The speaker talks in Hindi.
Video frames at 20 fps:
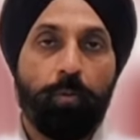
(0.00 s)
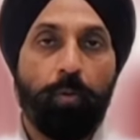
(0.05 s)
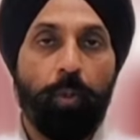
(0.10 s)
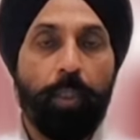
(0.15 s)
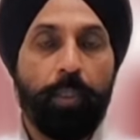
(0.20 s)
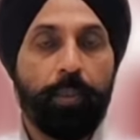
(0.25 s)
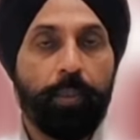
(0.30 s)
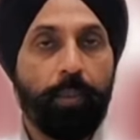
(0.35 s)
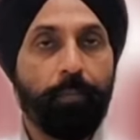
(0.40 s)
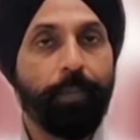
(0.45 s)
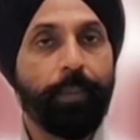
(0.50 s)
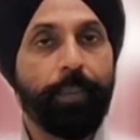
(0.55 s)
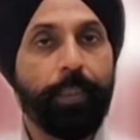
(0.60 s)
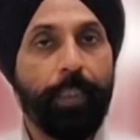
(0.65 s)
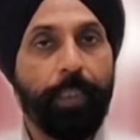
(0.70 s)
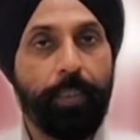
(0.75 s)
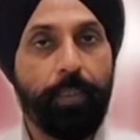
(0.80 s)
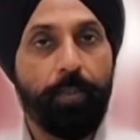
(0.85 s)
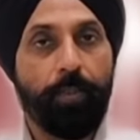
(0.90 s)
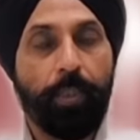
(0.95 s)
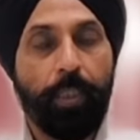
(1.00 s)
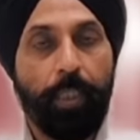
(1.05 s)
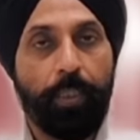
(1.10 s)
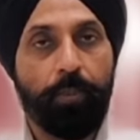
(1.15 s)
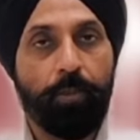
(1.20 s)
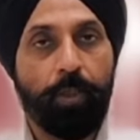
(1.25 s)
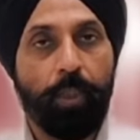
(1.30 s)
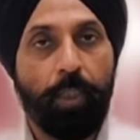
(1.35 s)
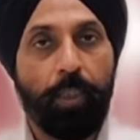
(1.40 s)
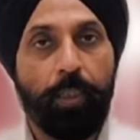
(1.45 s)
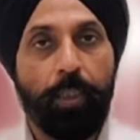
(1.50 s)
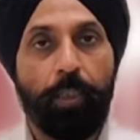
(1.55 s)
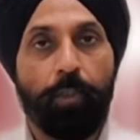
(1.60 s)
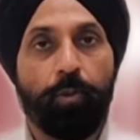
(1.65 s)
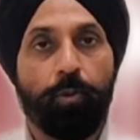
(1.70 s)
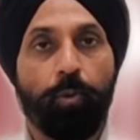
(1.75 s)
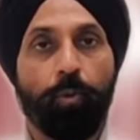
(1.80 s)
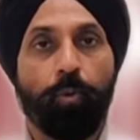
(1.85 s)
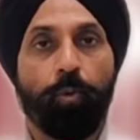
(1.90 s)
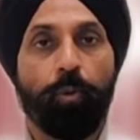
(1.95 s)
थोड़ा समझदार इंसान चाहिए
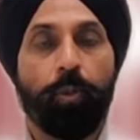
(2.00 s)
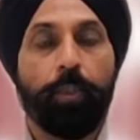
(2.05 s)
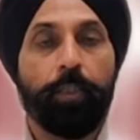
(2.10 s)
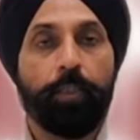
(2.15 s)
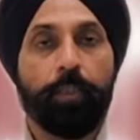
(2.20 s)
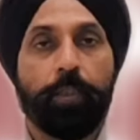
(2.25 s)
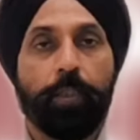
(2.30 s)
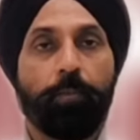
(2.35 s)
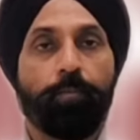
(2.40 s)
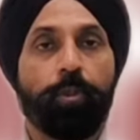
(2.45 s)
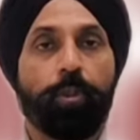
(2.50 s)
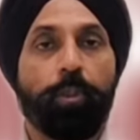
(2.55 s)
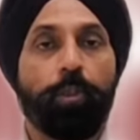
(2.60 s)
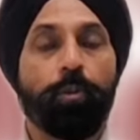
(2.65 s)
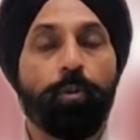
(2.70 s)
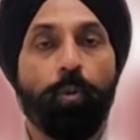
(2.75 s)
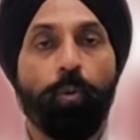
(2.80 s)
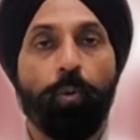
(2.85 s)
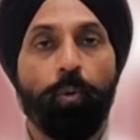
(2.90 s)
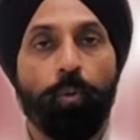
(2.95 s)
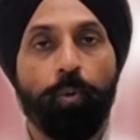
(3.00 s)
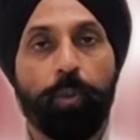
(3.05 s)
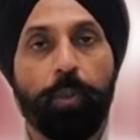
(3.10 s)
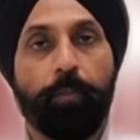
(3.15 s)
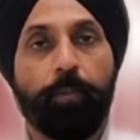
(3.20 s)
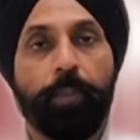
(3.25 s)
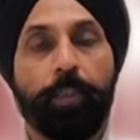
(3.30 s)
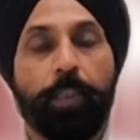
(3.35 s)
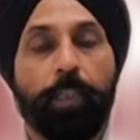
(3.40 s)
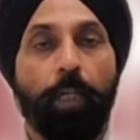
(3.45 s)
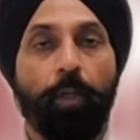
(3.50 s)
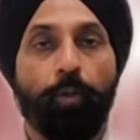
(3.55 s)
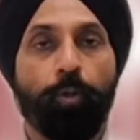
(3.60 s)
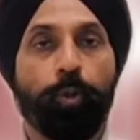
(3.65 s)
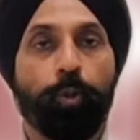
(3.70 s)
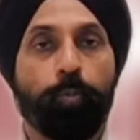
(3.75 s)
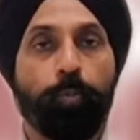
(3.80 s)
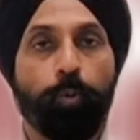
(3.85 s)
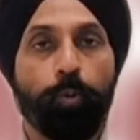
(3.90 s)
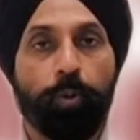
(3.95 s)
जो इन सब चीज़ों को समझता हो
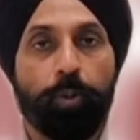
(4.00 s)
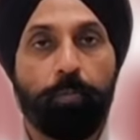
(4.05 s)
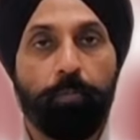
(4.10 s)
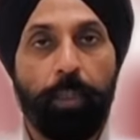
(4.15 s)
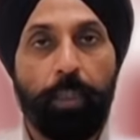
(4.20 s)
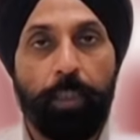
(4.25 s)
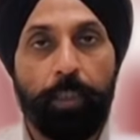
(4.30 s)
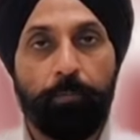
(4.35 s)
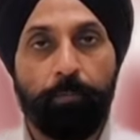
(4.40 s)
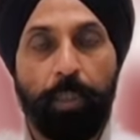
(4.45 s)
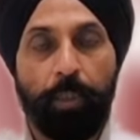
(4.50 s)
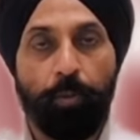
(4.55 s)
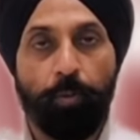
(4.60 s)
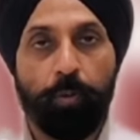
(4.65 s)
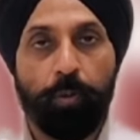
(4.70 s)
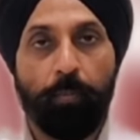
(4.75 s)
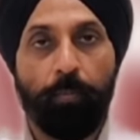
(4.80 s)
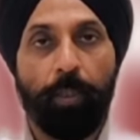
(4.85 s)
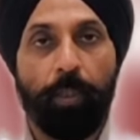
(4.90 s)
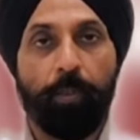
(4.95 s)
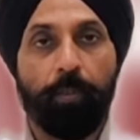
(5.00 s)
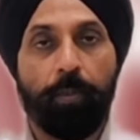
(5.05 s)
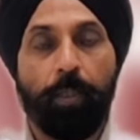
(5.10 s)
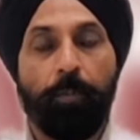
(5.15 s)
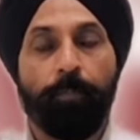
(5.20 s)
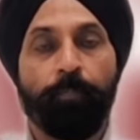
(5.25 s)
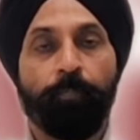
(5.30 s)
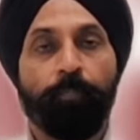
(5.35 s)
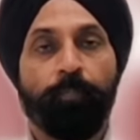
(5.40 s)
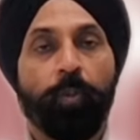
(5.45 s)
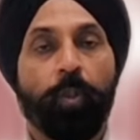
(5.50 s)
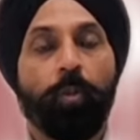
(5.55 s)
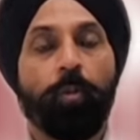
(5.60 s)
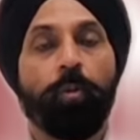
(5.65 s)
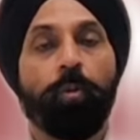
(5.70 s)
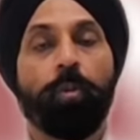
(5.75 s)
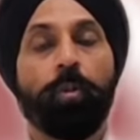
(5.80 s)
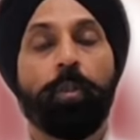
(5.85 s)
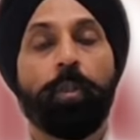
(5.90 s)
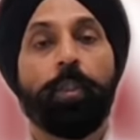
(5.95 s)
स्पोर्ट्स मैनेजमेंट को समझता हो
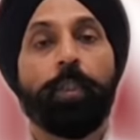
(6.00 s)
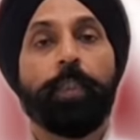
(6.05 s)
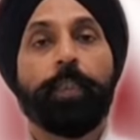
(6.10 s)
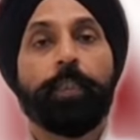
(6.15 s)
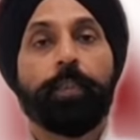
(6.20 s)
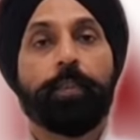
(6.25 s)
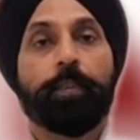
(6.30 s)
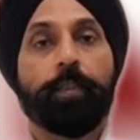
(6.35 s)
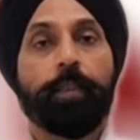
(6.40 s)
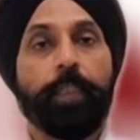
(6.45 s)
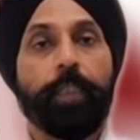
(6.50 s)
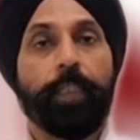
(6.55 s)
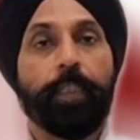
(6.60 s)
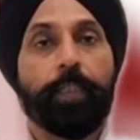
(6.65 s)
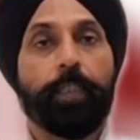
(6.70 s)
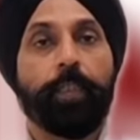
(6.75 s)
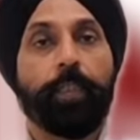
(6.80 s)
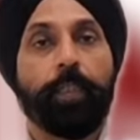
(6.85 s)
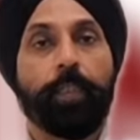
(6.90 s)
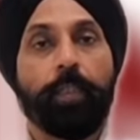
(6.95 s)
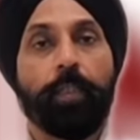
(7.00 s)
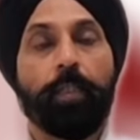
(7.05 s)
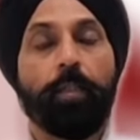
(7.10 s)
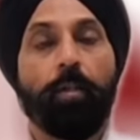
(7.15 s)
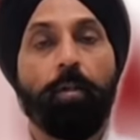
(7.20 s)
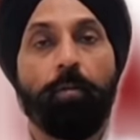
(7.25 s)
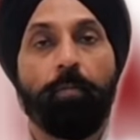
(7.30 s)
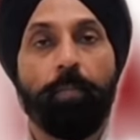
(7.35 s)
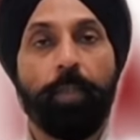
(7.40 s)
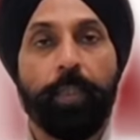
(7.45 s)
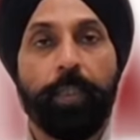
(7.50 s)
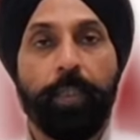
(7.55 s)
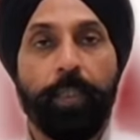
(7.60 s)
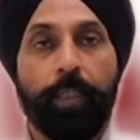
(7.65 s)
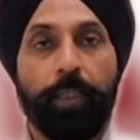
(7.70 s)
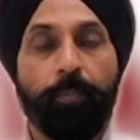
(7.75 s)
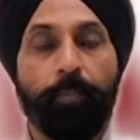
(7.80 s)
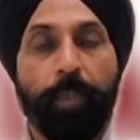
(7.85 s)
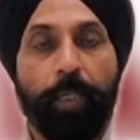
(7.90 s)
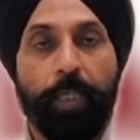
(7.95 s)
स्टेट गवर्नमेंट के
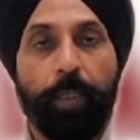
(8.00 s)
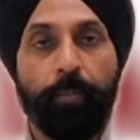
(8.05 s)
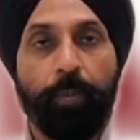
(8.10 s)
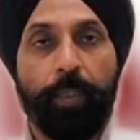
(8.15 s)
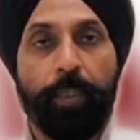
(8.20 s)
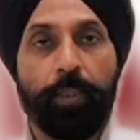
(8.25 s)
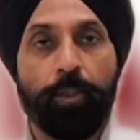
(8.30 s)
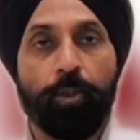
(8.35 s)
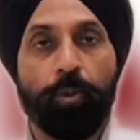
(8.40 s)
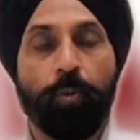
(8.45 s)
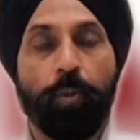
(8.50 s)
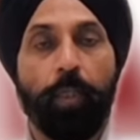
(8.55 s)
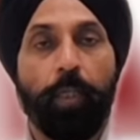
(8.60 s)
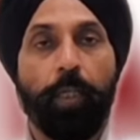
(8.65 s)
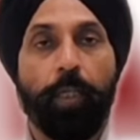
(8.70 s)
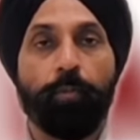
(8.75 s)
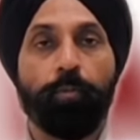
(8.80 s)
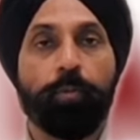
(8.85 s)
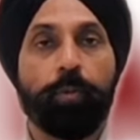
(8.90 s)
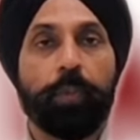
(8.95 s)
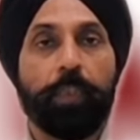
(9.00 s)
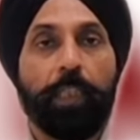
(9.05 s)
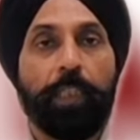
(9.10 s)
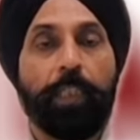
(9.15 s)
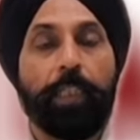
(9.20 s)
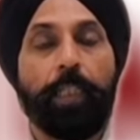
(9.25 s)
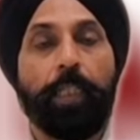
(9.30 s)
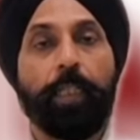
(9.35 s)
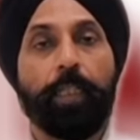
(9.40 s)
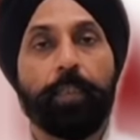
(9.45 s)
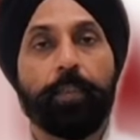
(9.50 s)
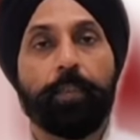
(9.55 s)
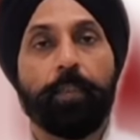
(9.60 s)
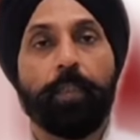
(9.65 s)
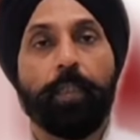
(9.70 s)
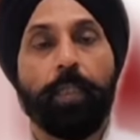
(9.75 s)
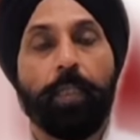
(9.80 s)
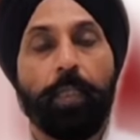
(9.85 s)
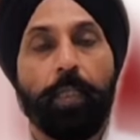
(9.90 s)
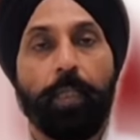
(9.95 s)
डिपार्टमेंट्स जो हैं उनसे डील कर,
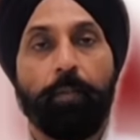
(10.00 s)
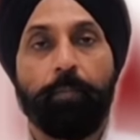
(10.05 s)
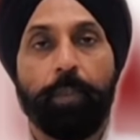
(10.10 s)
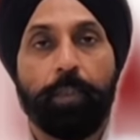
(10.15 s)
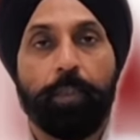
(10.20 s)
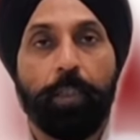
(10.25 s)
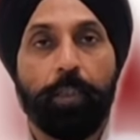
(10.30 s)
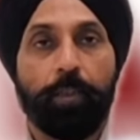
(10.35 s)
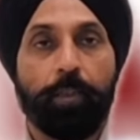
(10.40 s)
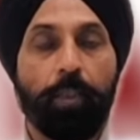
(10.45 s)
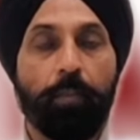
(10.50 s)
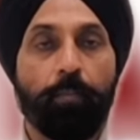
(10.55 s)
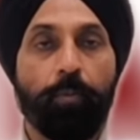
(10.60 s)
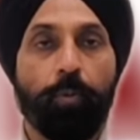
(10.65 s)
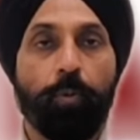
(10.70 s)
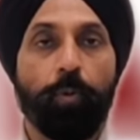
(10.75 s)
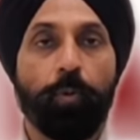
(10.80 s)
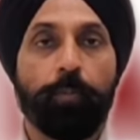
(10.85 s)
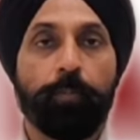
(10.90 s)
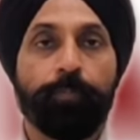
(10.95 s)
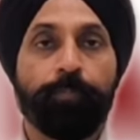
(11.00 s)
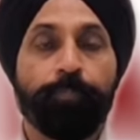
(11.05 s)
करने में सक्षम हो